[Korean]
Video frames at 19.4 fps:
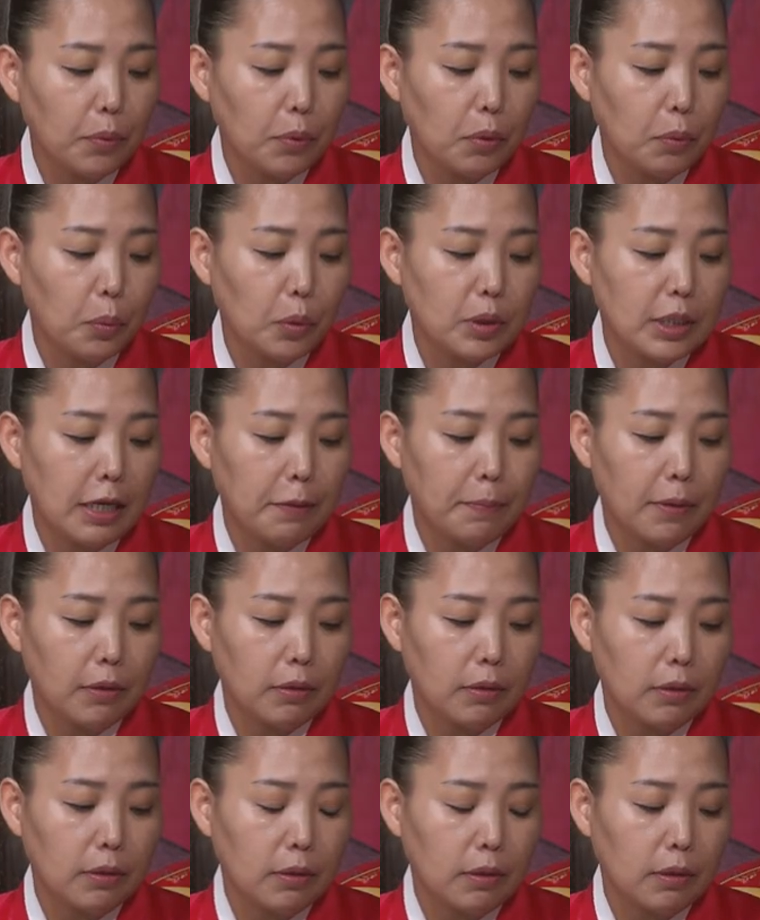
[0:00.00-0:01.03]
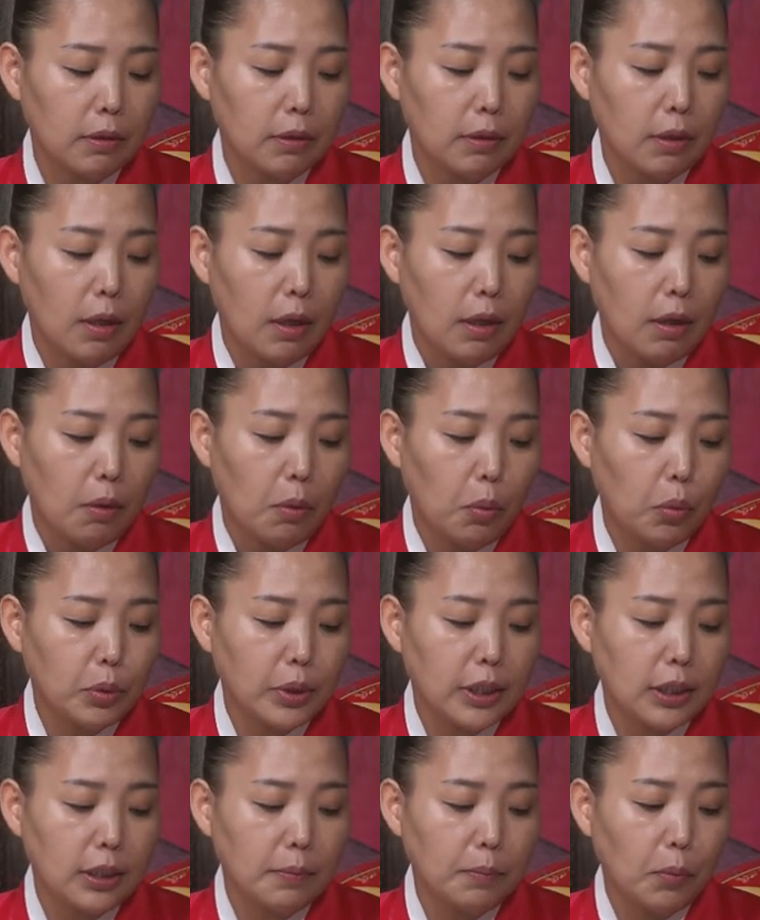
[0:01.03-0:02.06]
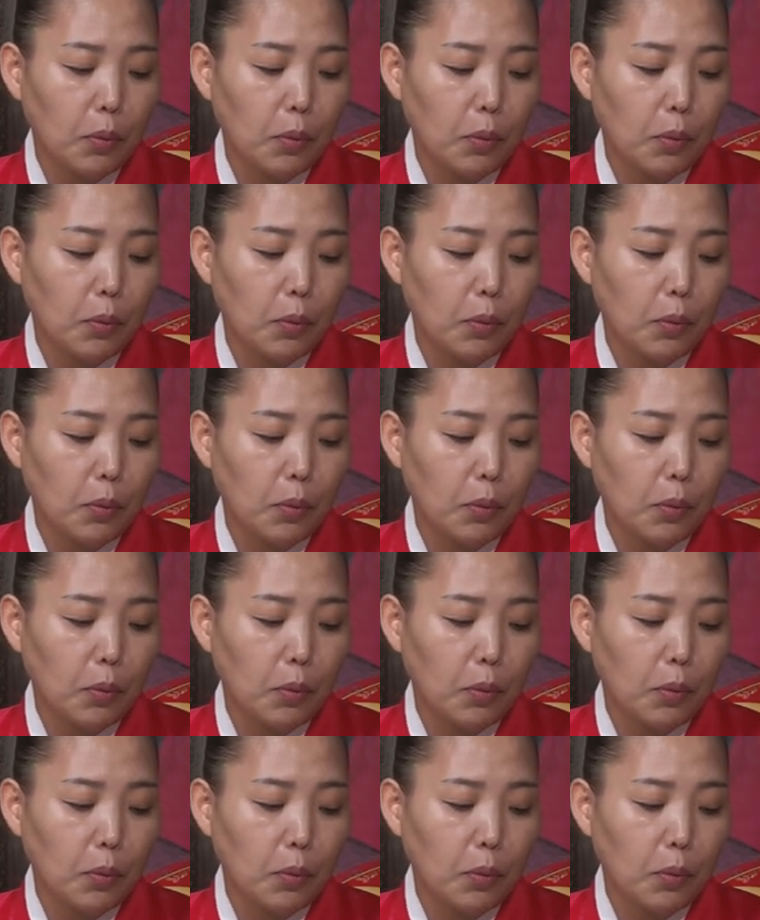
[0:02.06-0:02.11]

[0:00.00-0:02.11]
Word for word: 걸로 보자면은 50,